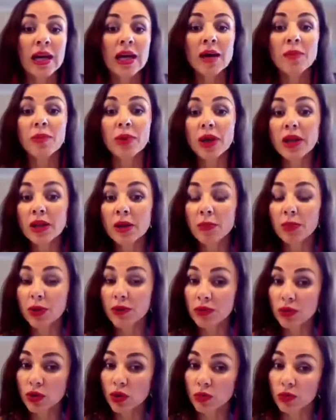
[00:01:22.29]
При этом, при
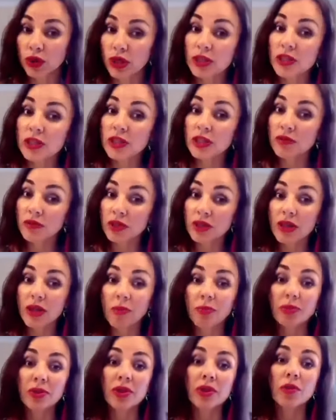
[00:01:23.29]
всем, у нас действительно
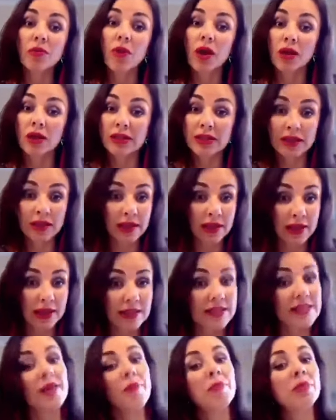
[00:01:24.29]
поднималась
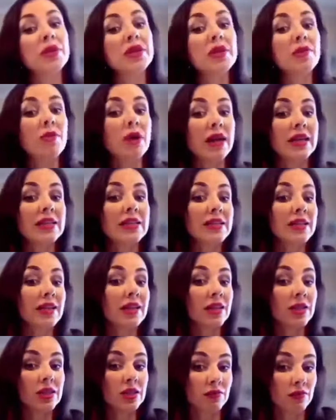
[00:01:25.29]
агрессия, поднимались
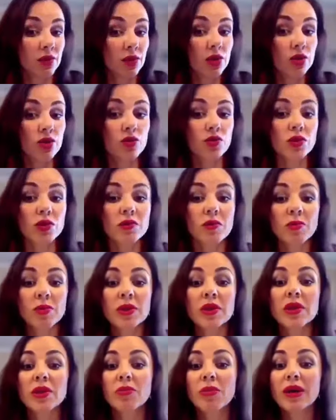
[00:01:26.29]
негативные чувства,
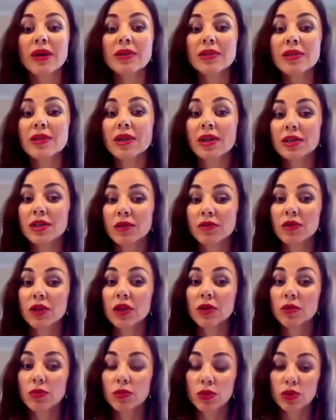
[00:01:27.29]
поднимались негативные
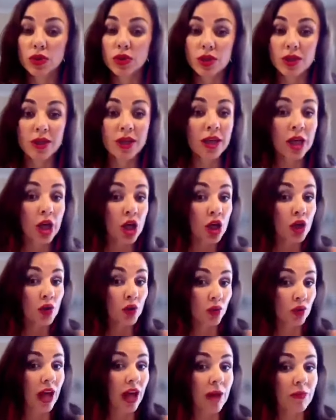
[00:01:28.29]
эмоции.
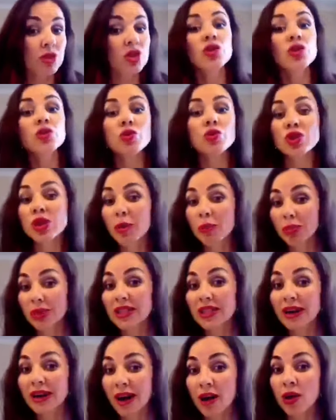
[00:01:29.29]
Но нам же нужно быть
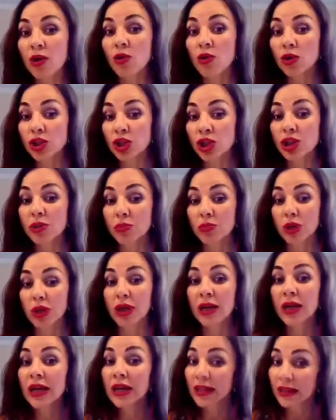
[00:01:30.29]
хорошими,
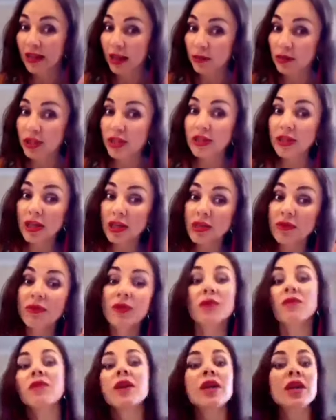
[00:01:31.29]
нам же с детства
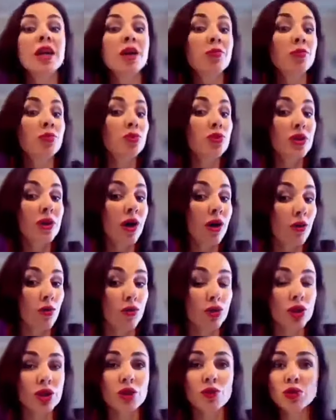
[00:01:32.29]
говорили, будь
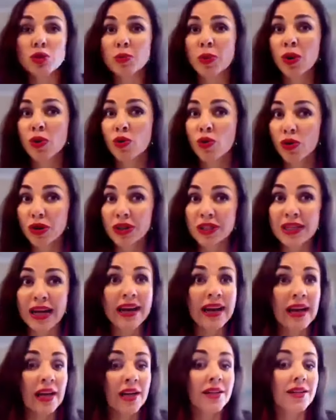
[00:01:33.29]
хорошая, успокойся,
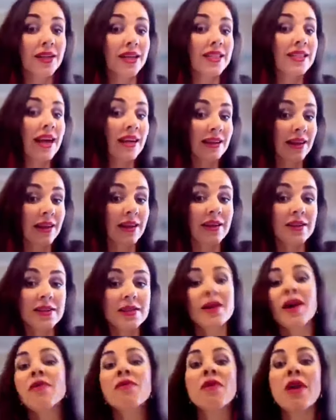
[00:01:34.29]
нельзя так
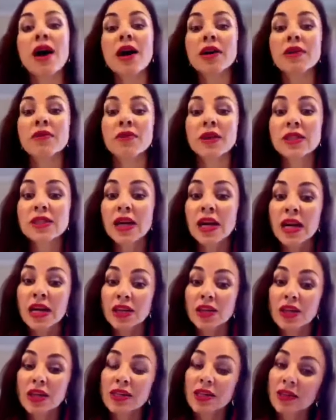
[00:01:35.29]
разговаривать,
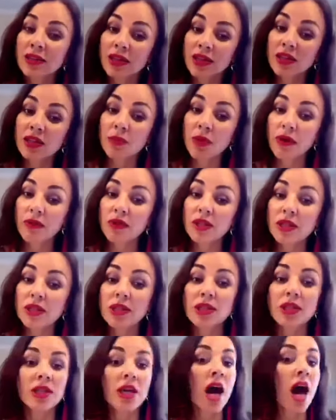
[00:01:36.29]
нельзя так себя
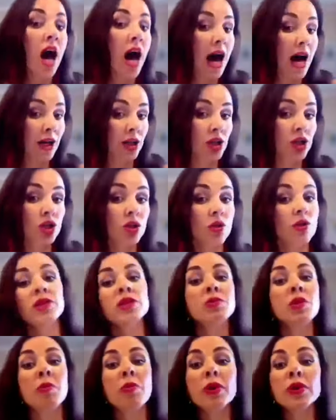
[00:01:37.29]
вести, а что о
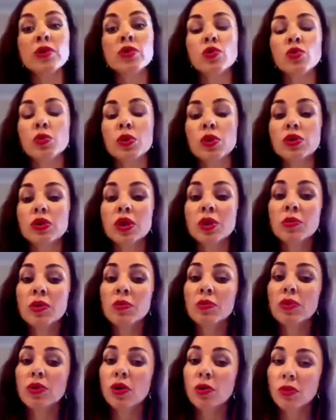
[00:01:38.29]
тебе подумают? И мы
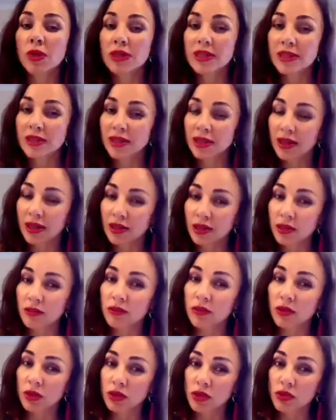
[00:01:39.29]
берем эти
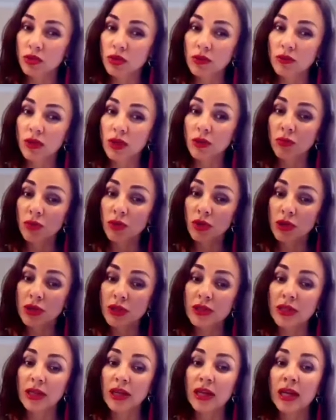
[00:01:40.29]
негативные чувства и
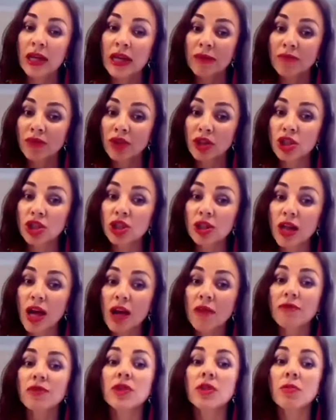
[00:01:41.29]
эмоции,
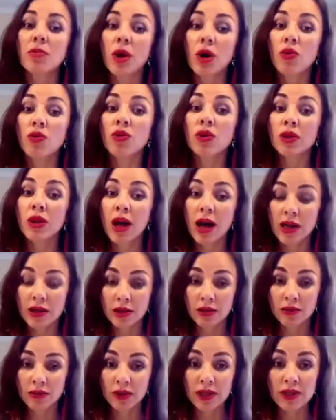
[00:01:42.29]
начинаем себя
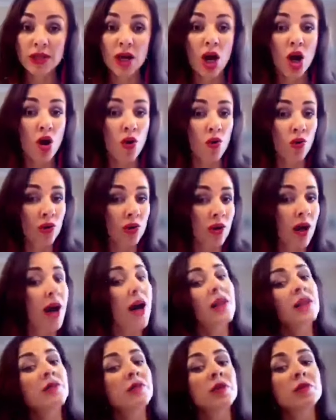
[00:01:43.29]
укладывать,
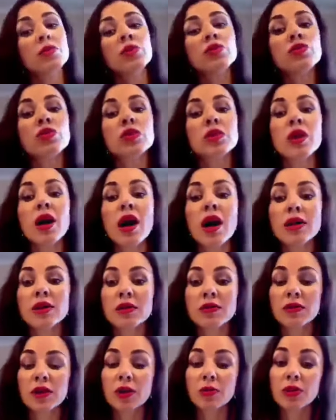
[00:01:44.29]
укладываем и
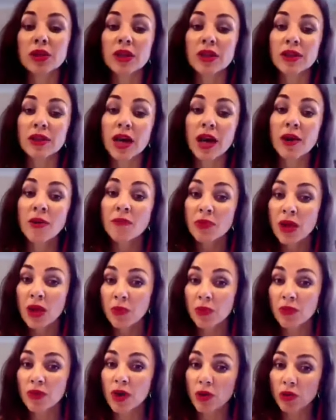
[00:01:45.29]
укладываем, и тогда мы
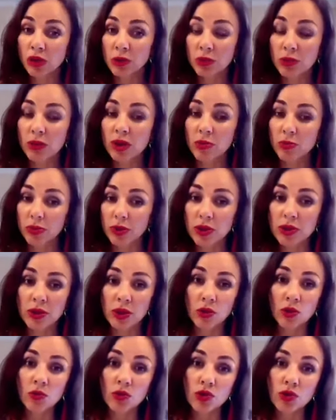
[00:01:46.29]
в какой-то момент
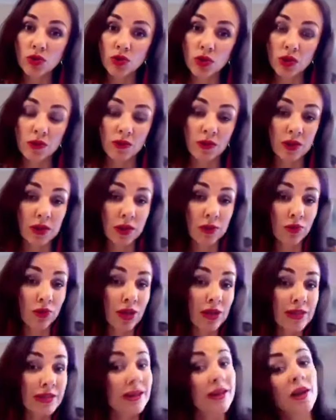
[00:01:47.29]
перестаем чувствовать. И у
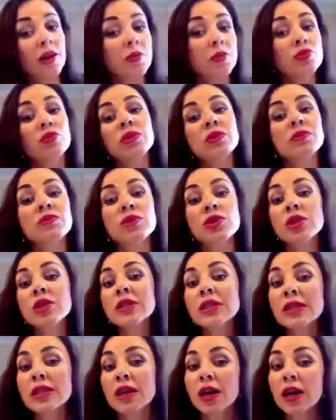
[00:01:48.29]
нас как будто в
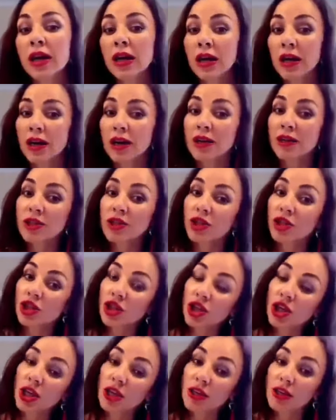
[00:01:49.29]
жизни
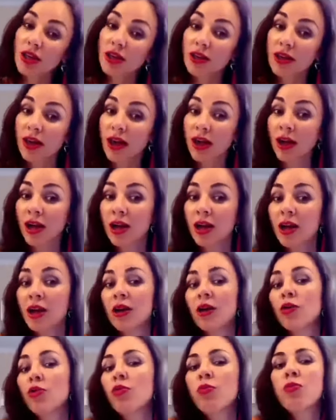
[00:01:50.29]
разрешение на
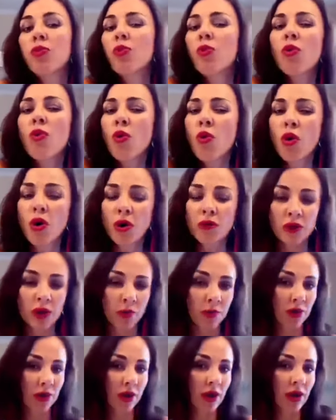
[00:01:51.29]
любовь,
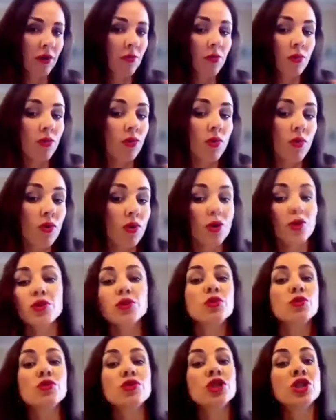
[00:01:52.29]
там,
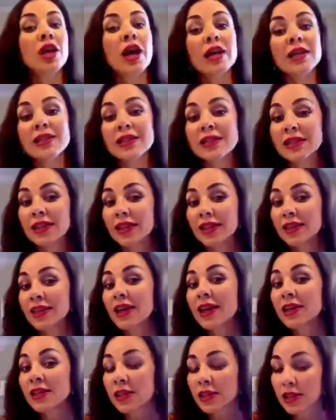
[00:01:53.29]
гармонию, счастье
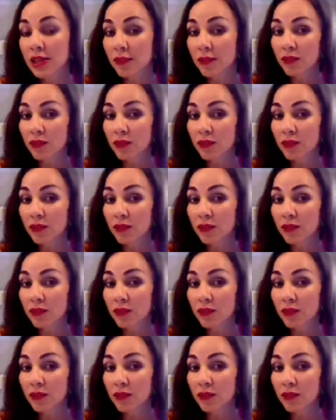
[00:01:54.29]
есть,